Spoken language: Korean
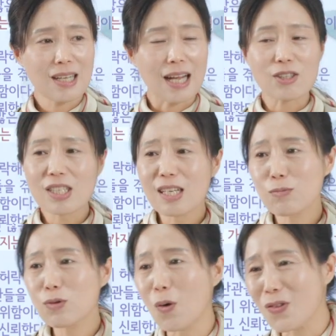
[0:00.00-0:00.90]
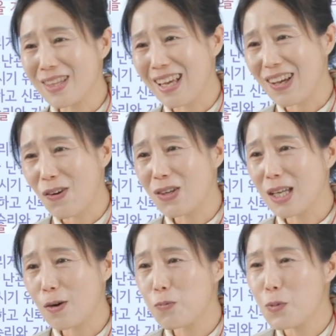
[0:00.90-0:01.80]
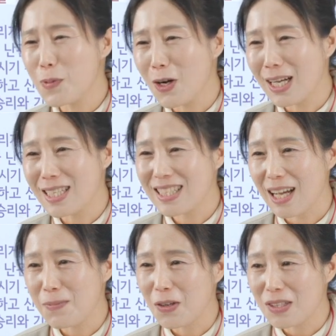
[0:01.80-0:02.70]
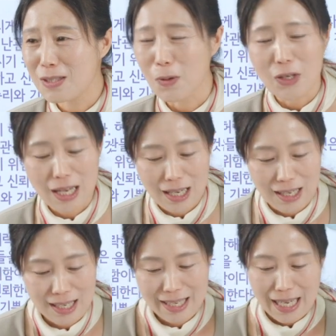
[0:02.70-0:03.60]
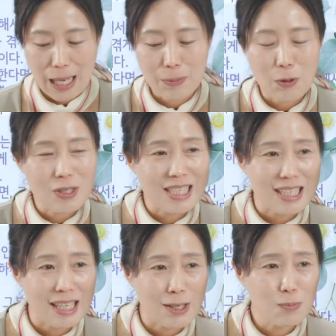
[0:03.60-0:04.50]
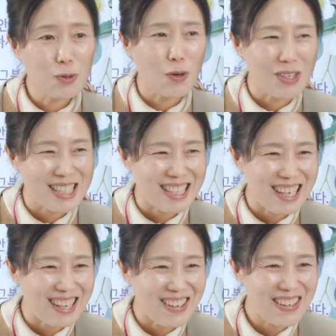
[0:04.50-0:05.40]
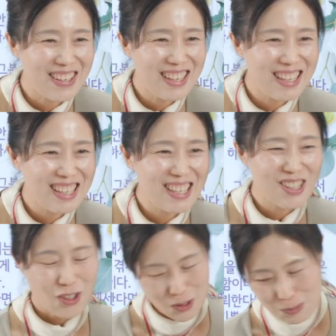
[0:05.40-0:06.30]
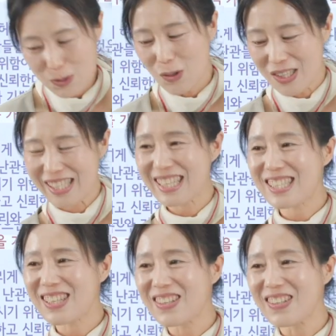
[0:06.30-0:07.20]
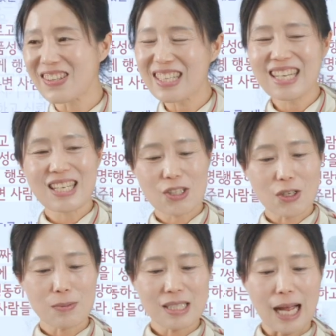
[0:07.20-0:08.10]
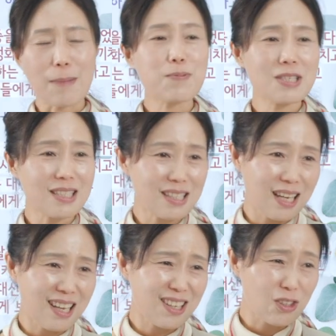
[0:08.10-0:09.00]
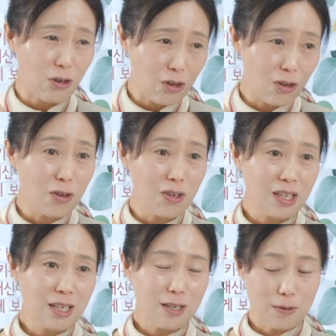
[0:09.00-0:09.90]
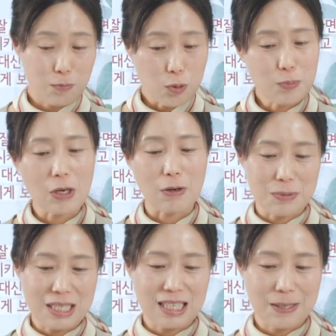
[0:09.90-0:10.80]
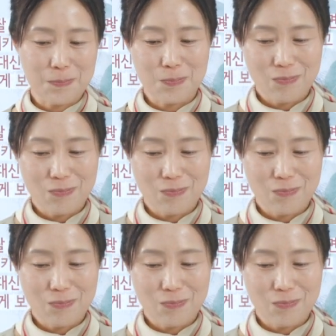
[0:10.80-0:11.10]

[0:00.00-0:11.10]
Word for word: 가뜩이나 무거운데 거기다가 불평까지 하면 그 멍에가 가벼워질까요? 무거워질까요? 더 무거워지겠죠. 그래서 여러분들이 아프실 때 더 불평 없이